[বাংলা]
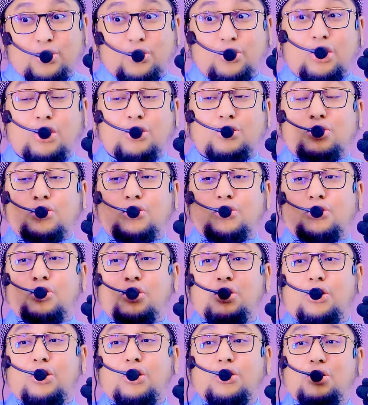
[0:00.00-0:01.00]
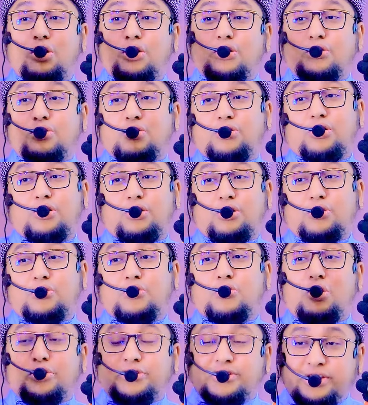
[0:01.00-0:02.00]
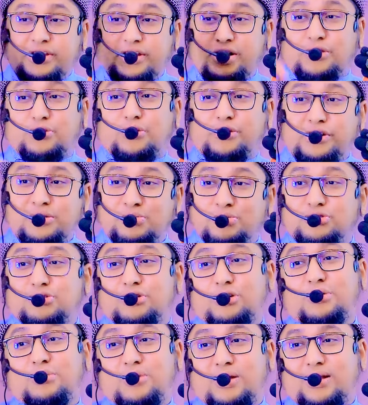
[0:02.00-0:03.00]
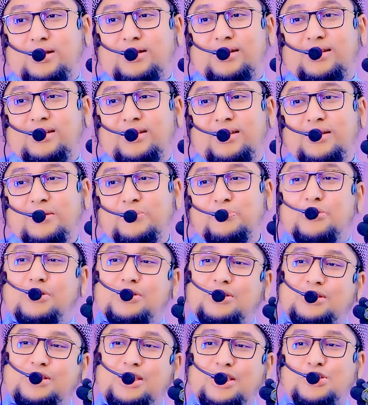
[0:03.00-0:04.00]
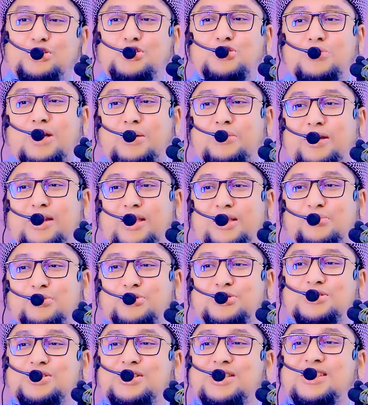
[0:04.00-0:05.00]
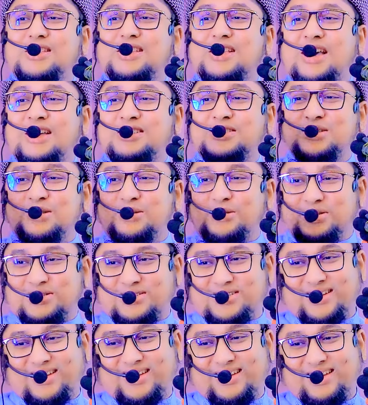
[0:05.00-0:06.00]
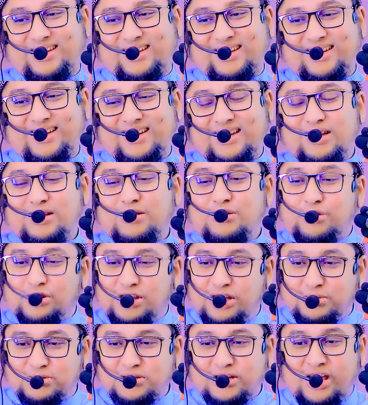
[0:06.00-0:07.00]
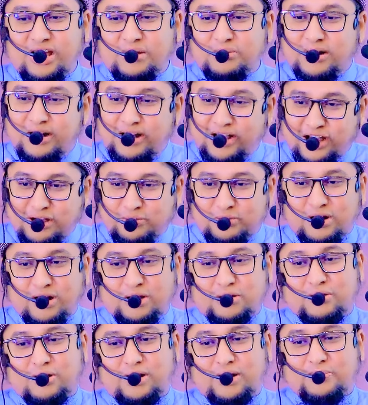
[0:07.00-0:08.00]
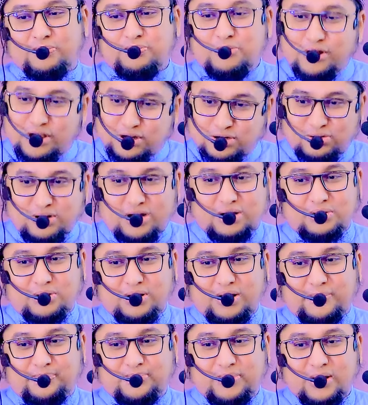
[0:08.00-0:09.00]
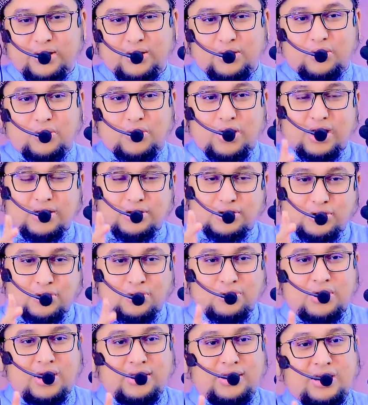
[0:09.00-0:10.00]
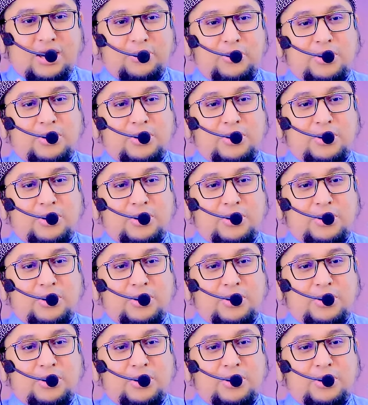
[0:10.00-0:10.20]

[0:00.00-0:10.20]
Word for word: লক্ষ লক্ষ কোটি কোটি মুসলমান প্রত্যেক জুমাবারে মসজিদে গিয়ে হাজির হচ্ছে খতিব সাহেবরা লেখাপড়া করে পড়াশোনা করে কোরআন সন্না থেকে